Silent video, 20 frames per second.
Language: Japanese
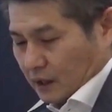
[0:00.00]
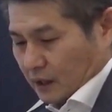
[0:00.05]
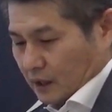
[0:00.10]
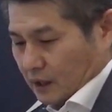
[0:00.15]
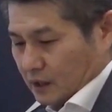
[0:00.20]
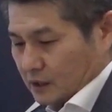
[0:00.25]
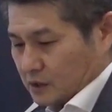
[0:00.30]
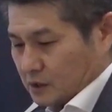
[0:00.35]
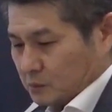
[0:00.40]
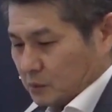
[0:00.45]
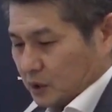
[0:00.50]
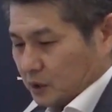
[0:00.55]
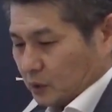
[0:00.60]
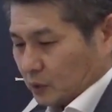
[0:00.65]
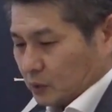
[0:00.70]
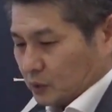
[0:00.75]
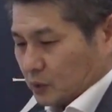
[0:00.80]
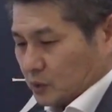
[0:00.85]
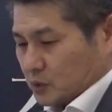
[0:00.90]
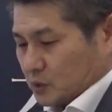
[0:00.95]
自民
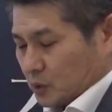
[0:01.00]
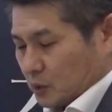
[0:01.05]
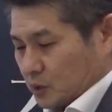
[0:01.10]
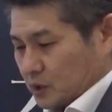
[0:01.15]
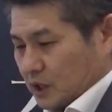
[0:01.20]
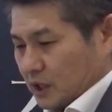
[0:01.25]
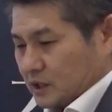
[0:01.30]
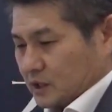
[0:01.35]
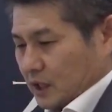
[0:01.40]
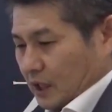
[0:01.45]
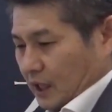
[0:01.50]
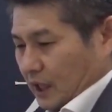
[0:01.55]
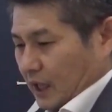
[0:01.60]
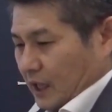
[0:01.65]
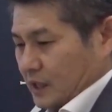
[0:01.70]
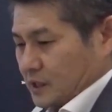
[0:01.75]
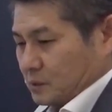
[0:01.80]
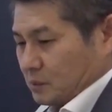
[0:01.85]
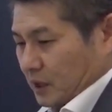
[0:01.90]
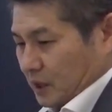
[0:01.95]
党の総裁選
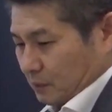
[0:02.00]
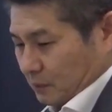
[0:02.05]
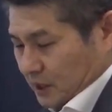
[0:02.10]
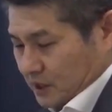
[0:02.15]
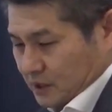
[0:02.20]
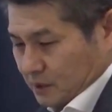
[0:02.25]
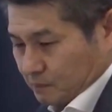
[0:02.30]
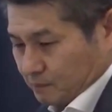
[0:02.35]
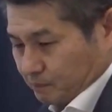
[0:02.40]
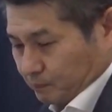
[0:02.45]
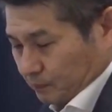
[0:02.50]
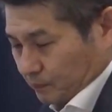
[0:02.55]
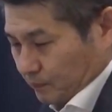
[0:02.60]
が始まります。